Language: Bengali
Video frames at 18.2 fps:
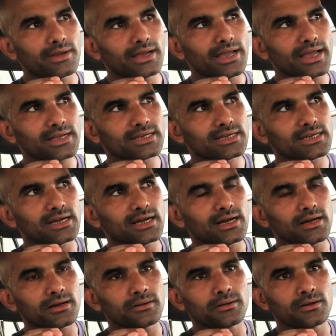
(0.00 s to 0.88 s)
একটা
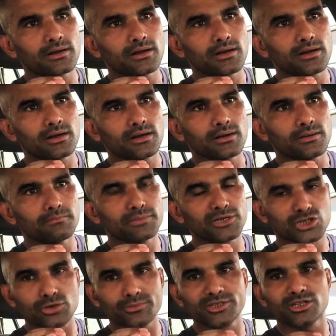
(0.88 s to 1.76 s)

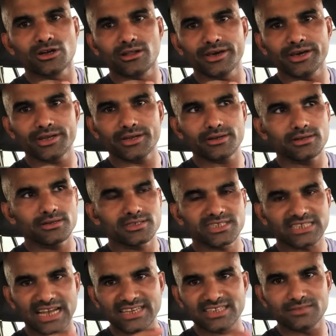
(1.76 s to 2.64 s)
বিশ্ববিদ্যালয়ের
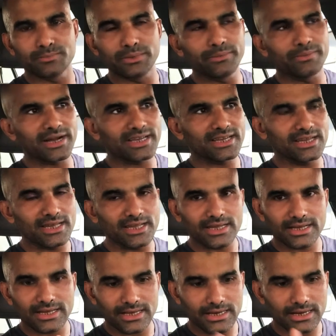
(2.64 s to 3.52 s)
সায়েন্স বিভাগে
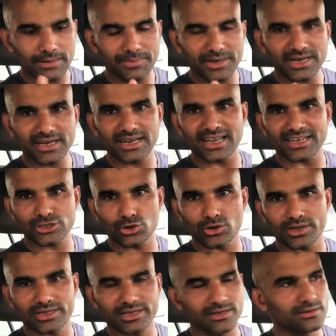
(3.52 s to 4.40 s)
আপনার ক্লাস
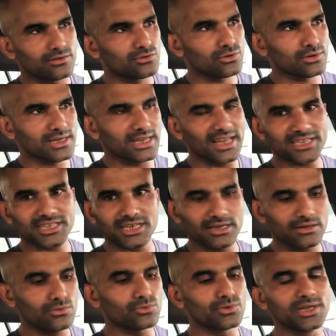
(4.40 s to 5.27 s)
করাতেন তো ক্লাসে
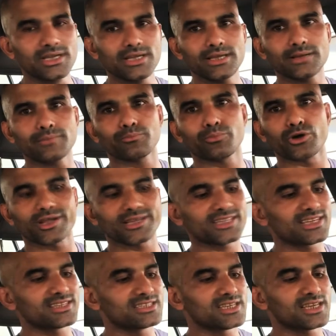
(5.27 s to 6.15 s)
উনি
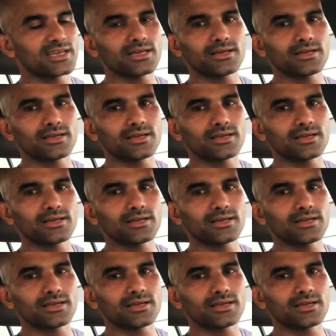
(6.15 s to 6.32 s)
পড়াতেন যে